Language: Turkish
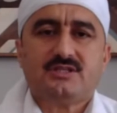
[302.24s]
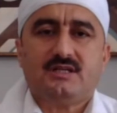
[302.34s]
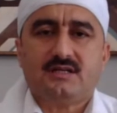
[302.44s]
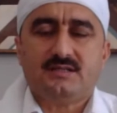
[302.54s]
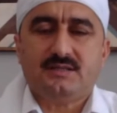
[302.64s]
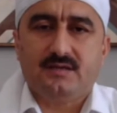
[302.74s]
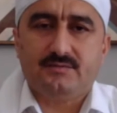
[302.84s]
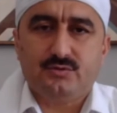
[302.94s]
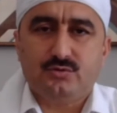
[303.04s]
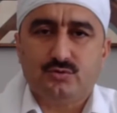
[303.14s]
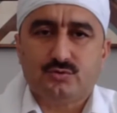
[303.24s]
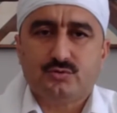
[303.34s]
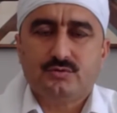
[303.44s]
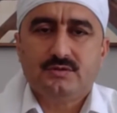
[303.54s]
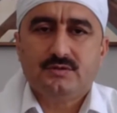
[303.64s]
beşere hitap ediyor
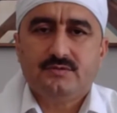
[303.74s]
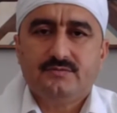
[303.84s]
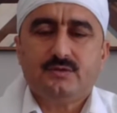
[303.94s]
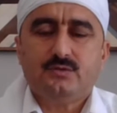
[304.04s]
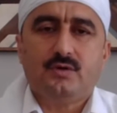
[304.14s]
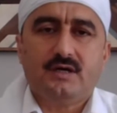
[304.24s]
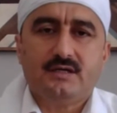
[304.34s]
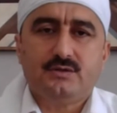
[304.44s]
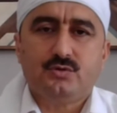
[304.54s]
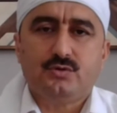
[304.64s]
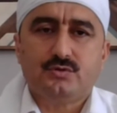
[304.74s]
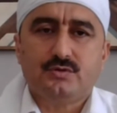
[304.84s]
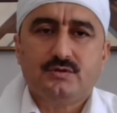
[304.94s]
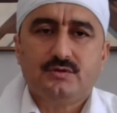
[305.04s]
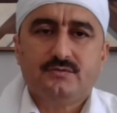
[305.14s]
ve dua ediyor
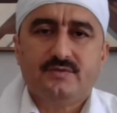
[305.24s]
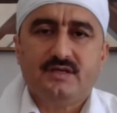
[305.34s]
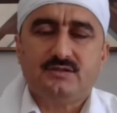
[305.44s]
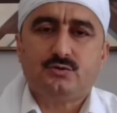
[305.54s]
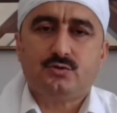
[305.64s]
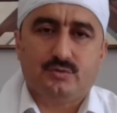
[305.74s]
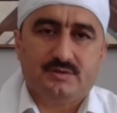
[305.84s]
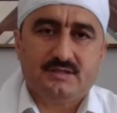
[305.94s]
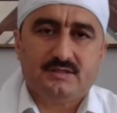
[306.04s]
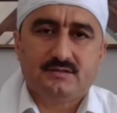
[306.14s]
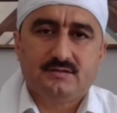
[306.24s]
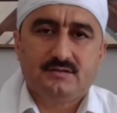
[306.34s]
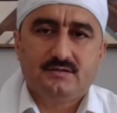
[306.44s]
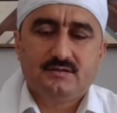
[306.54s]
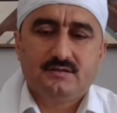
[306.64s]
ve istiyor der.
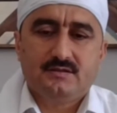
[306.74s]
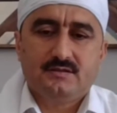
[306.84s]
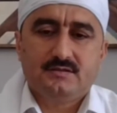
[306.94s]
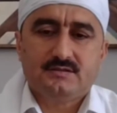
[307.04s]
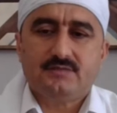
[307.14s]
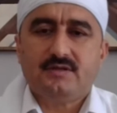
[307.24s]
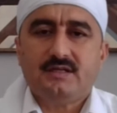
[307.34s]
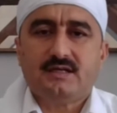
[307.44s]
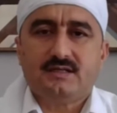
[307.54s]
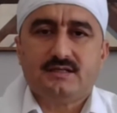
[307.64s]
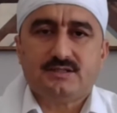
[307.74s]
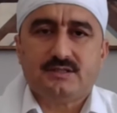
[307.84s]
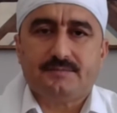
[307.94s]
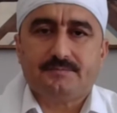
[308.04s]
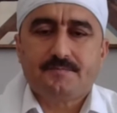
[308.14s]
Sevgili
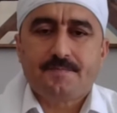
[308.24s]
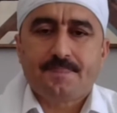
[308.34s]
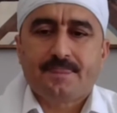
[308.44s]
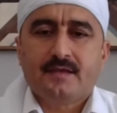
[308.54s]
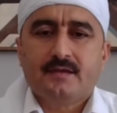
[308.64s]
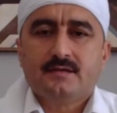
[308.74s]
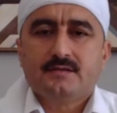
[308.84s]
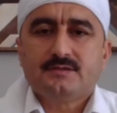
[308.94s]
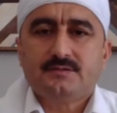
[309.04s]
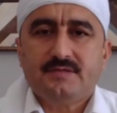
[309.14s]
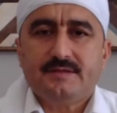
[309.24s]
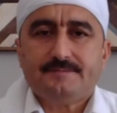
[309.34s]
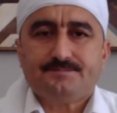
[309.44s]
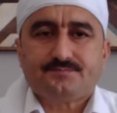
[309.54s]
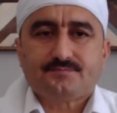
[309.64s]
kardeşlerim, şimdi
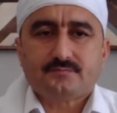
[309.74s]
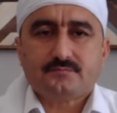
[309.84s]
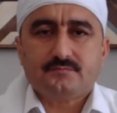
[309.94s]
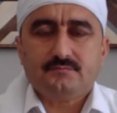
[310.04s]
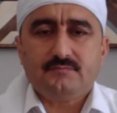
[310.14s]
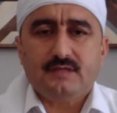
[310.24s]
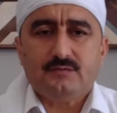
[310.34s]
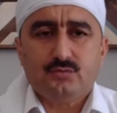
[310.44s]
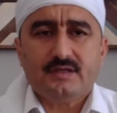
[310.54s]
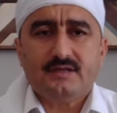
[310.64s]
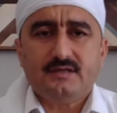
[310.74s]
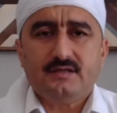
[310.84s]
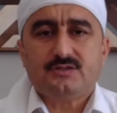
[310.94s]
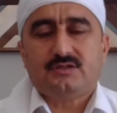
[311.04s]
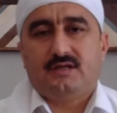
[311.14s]
bunları ne
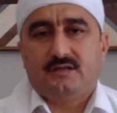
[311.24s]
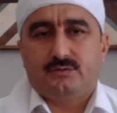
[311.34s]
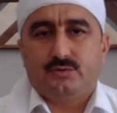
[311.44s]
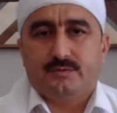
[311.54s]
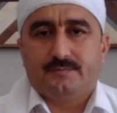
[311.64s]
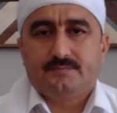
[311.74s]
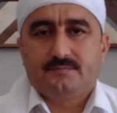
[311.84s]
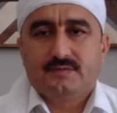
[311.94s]
için anlatıyorum?